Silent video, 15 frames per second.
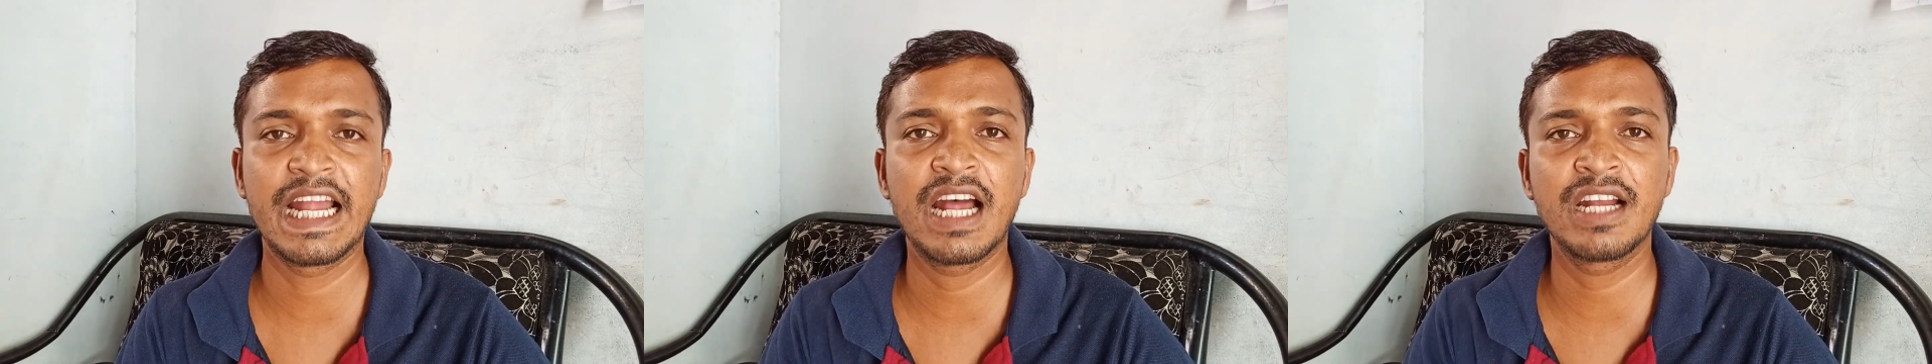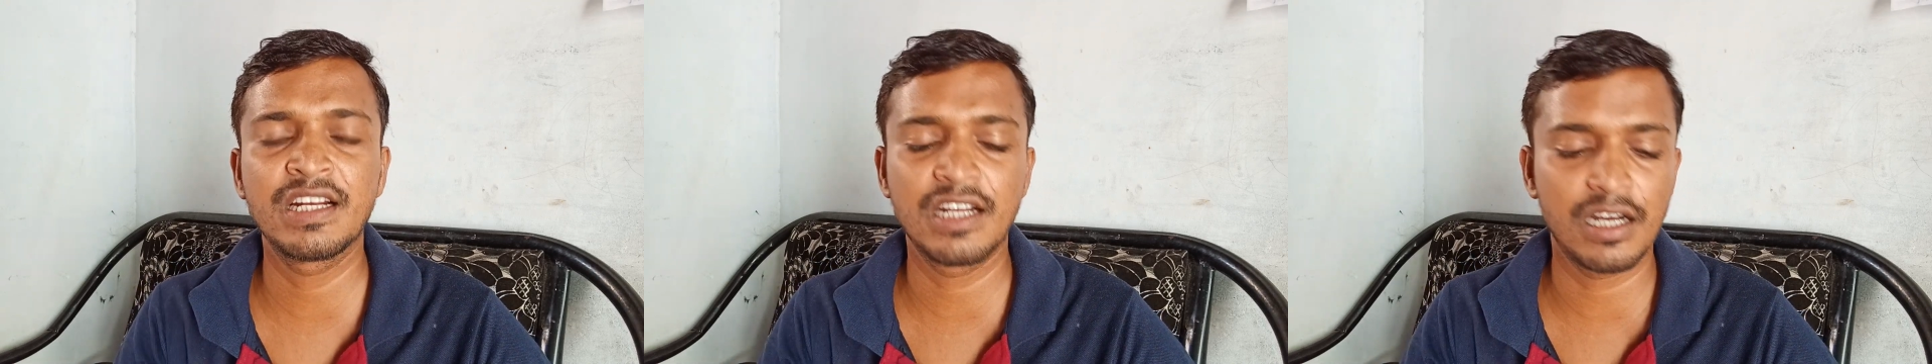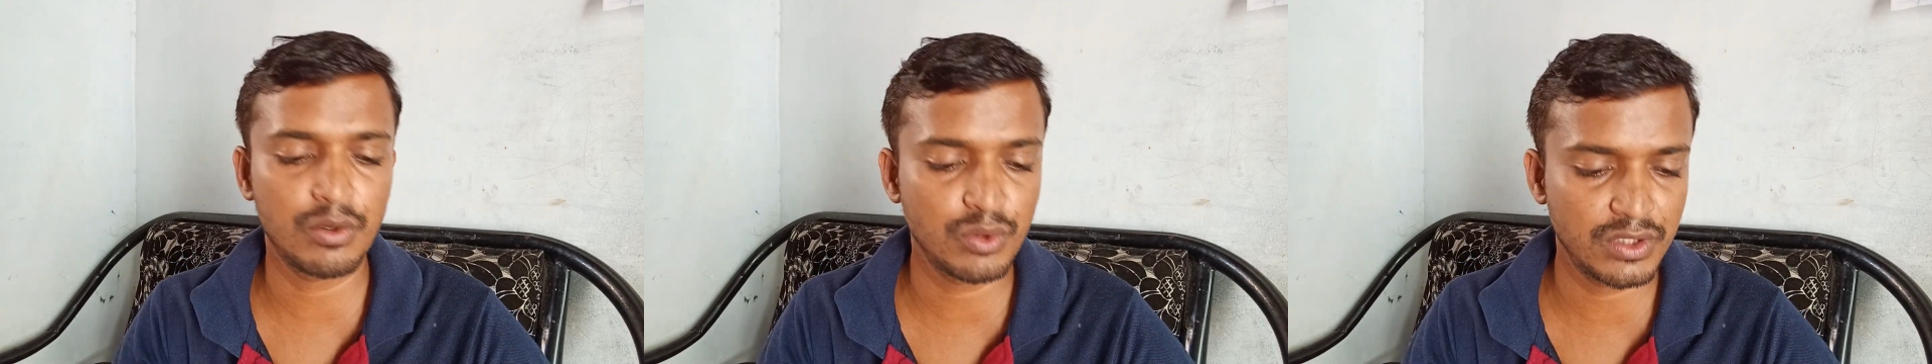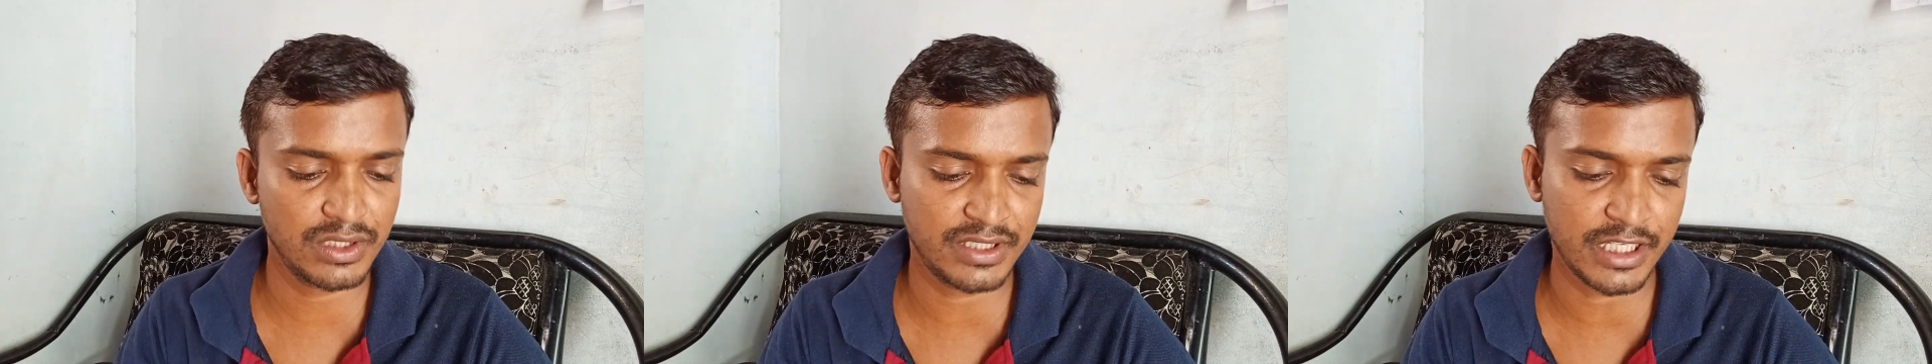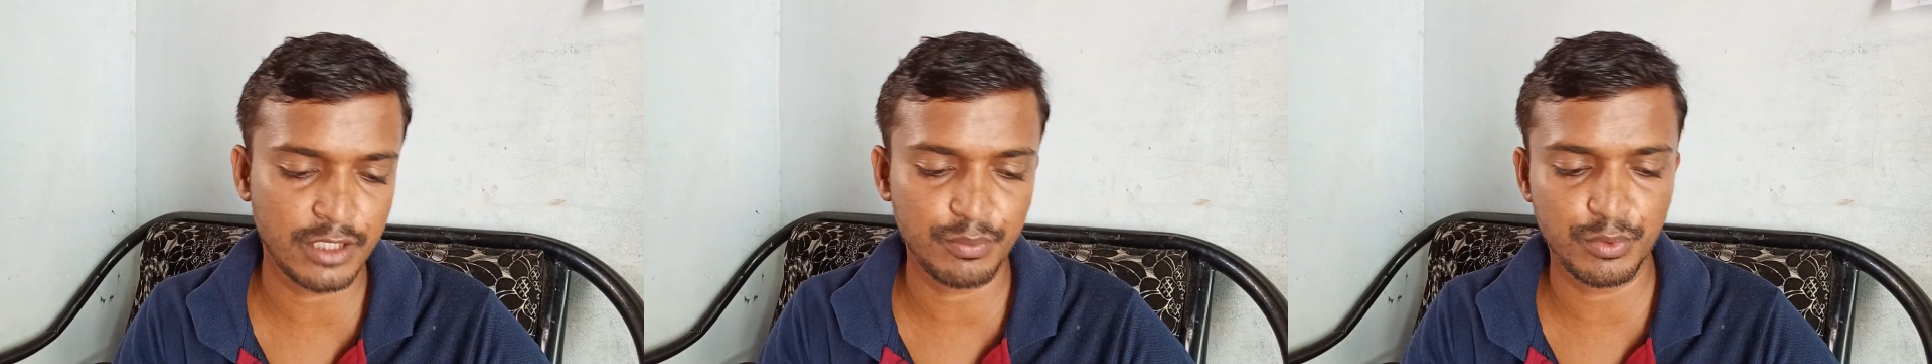
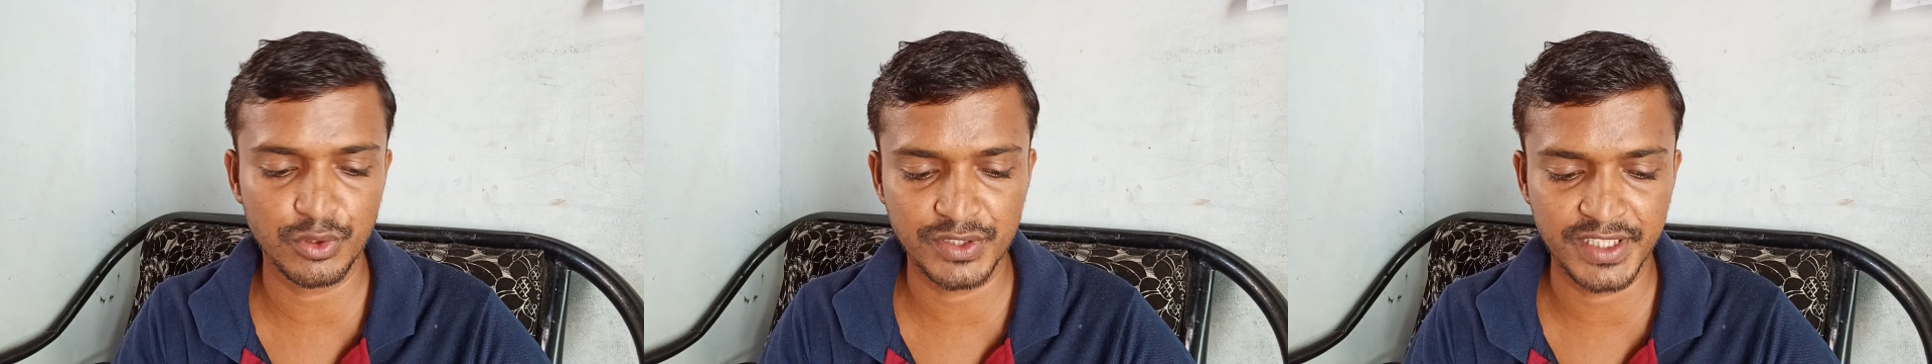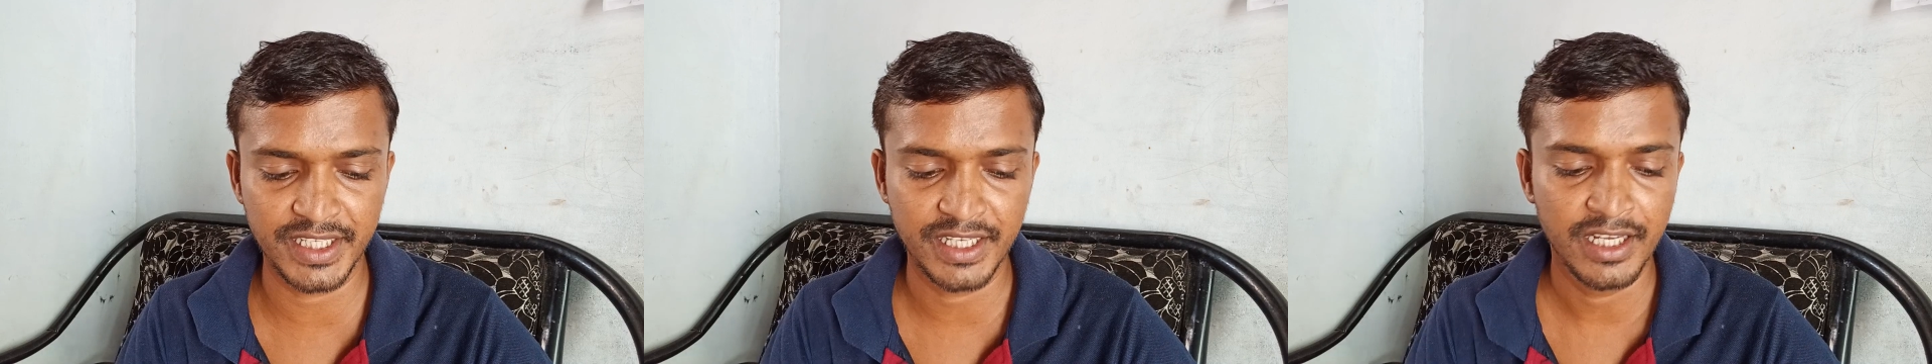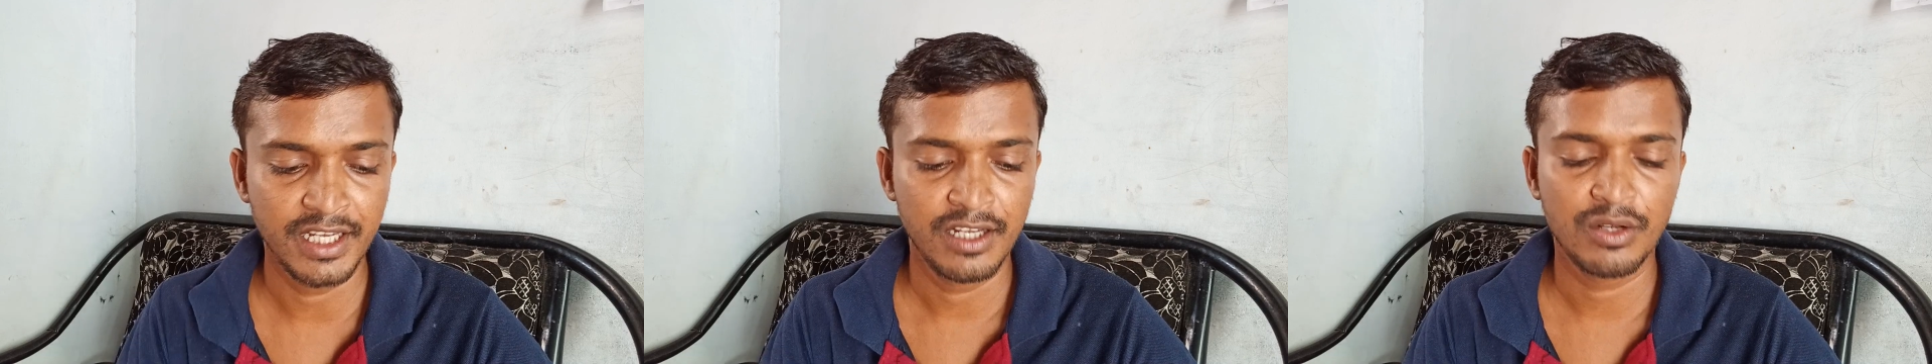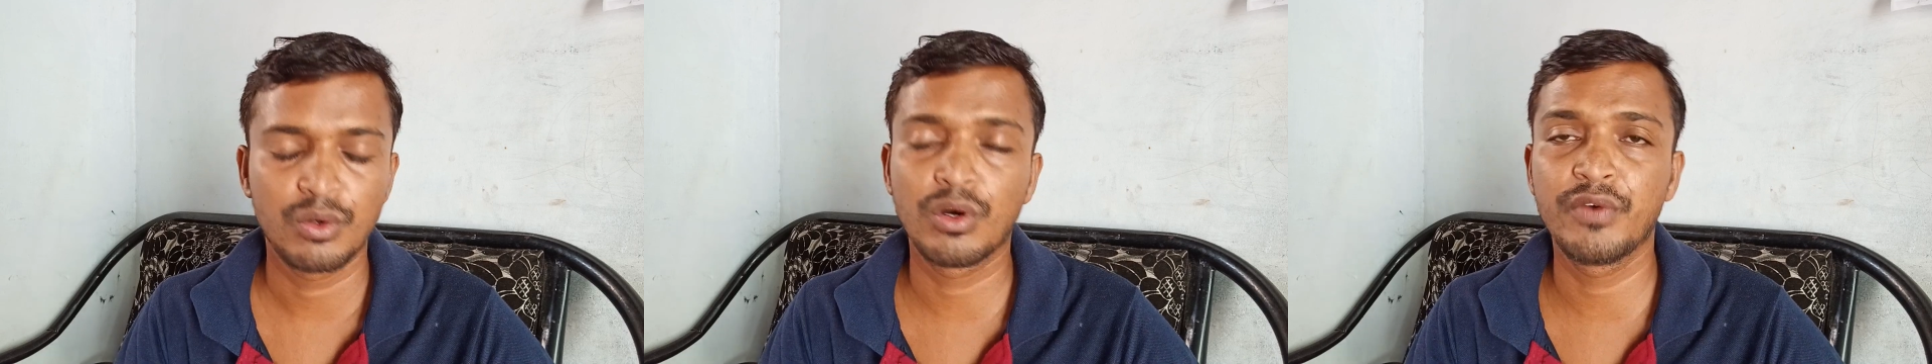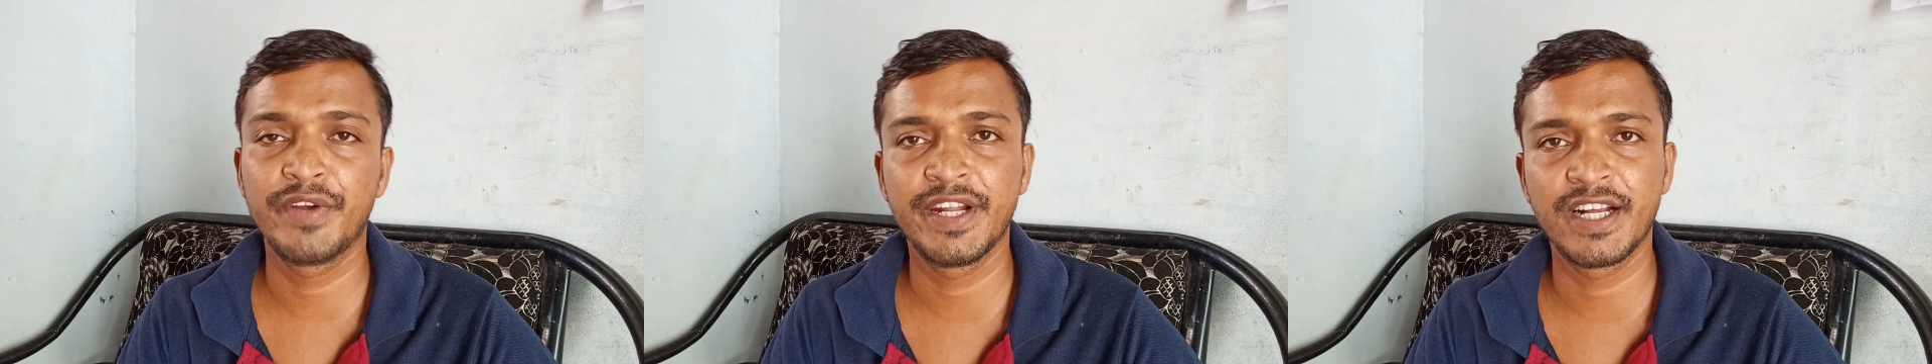நான்காவது தடுப்பூசி
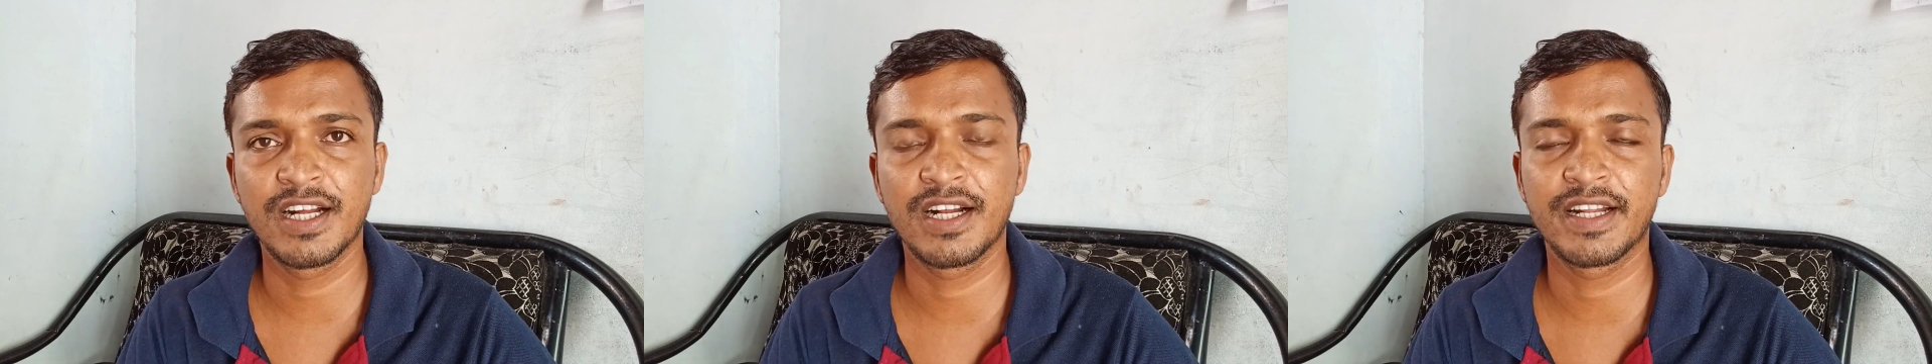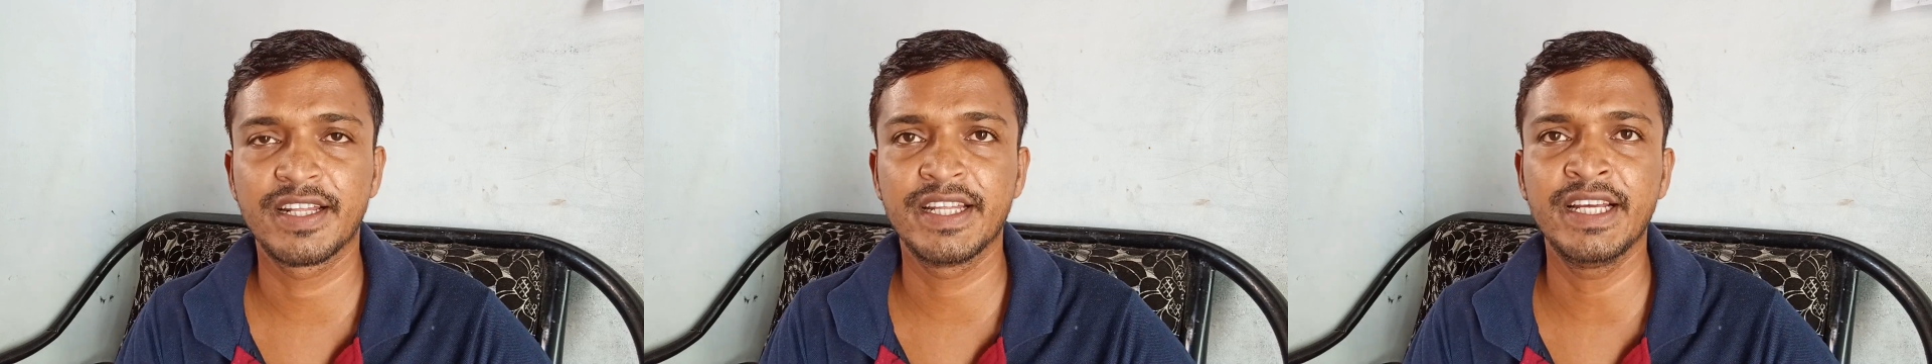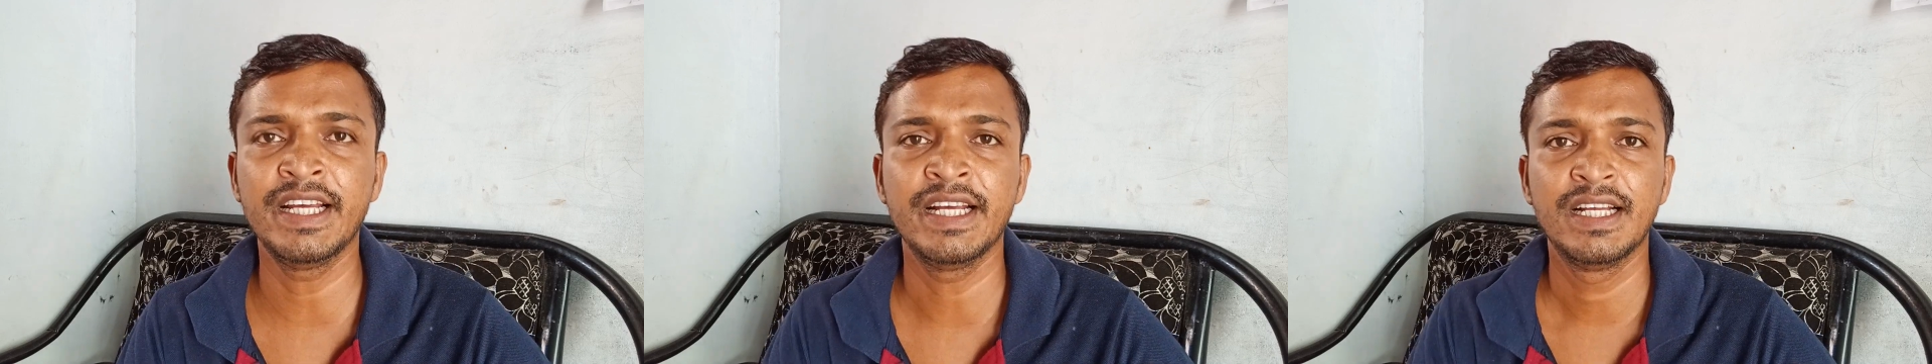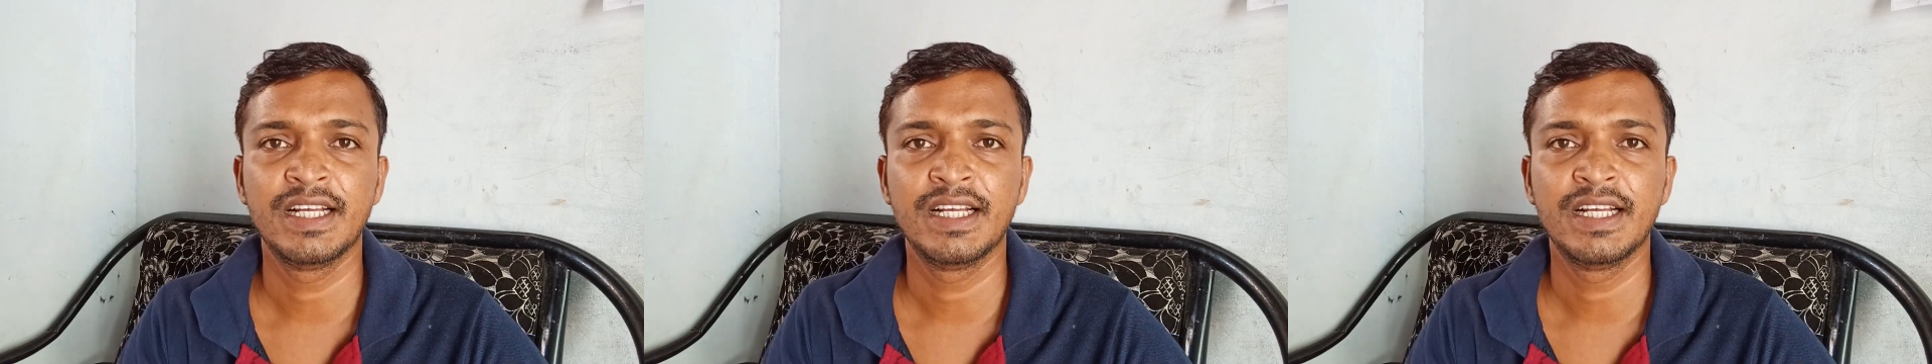கோவிடுக்கானது